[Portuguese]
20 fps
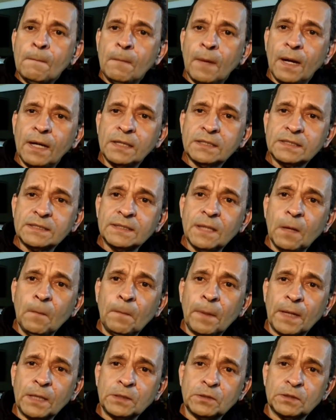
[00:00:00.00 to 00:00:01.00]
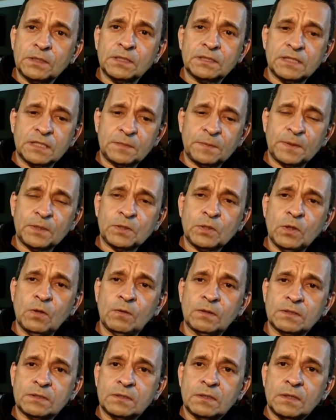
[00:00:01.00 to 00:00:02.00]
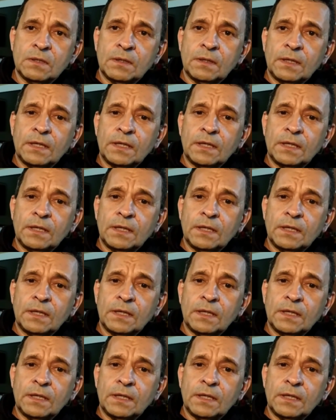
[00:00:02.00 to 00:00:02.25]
Mas não para todas as pessoas.